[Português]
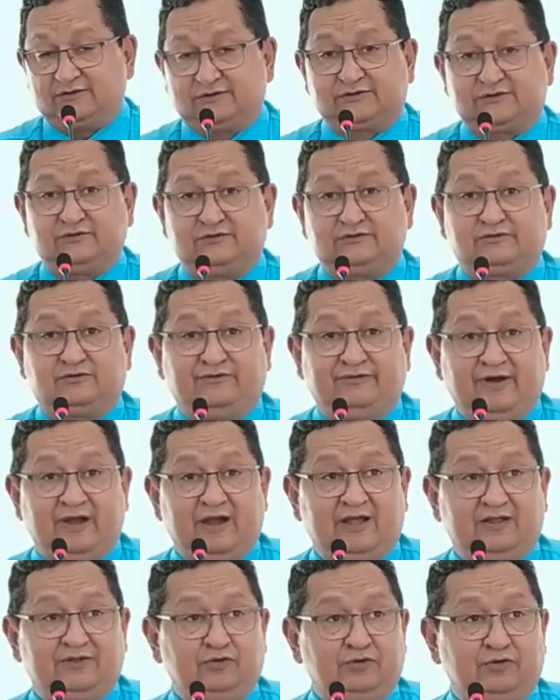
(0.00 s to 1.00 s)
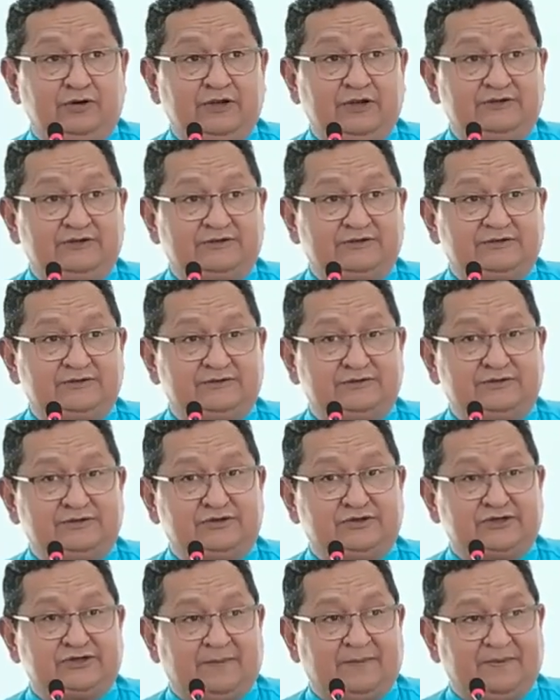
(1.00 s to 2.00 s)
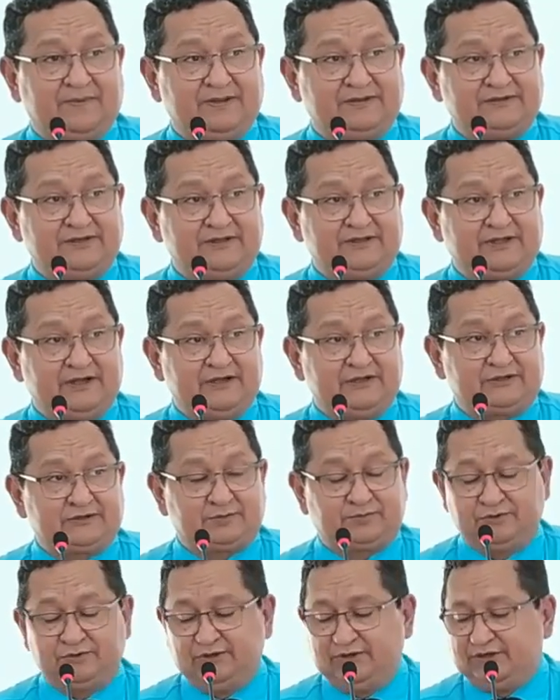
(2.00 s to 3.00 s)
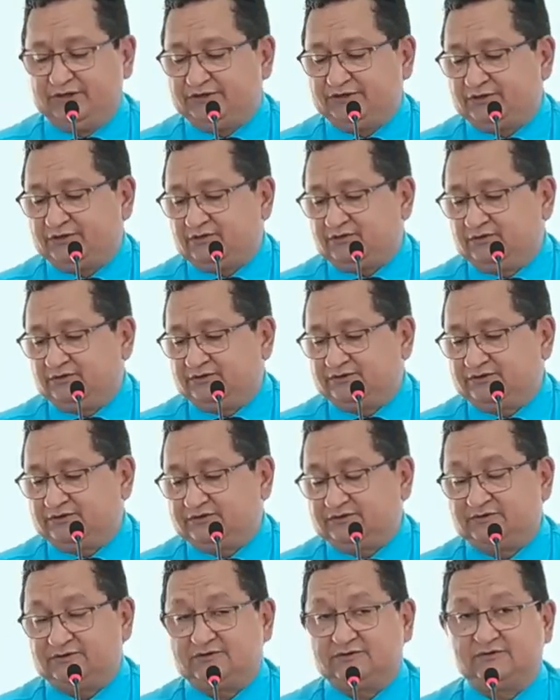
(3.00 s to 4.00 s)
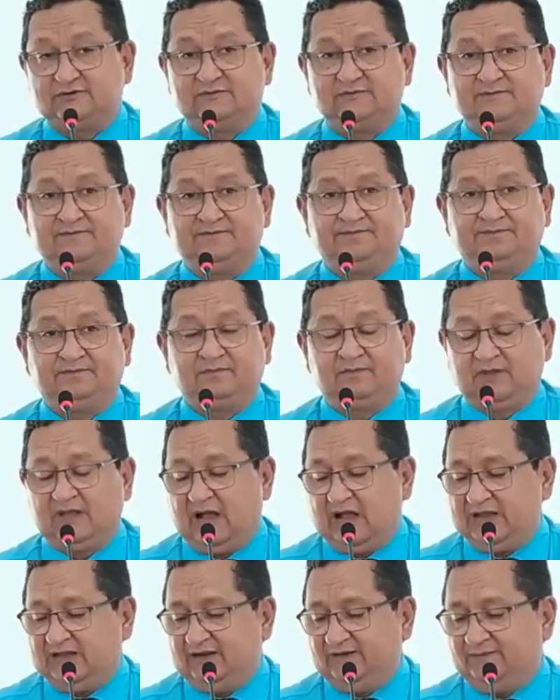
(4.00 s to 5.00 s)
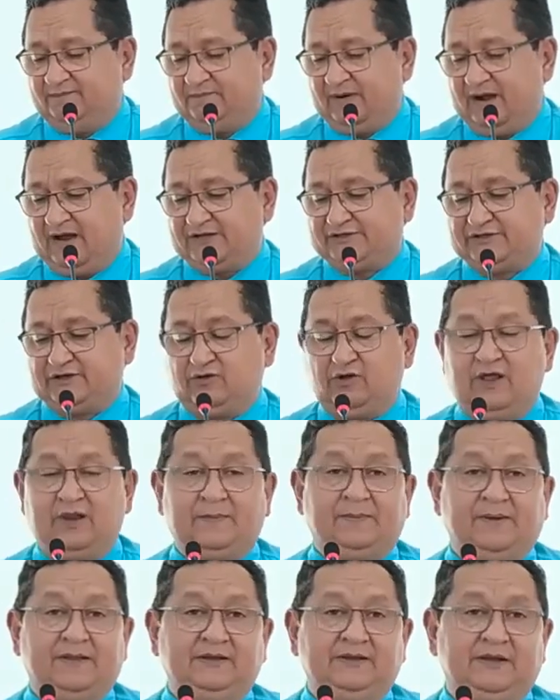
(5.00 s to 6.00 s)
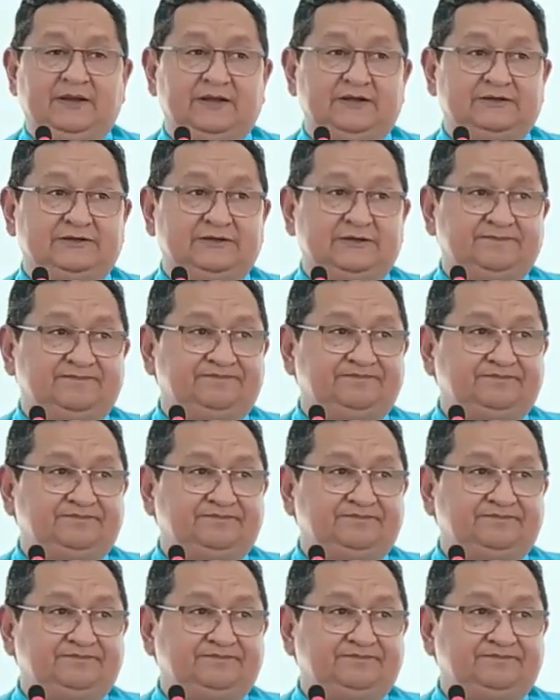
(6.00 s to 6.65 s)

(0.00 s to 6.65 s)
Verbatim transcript: dizer, os seus governadores, os seus representantes políticos. Aí ele parte agora para a igreja.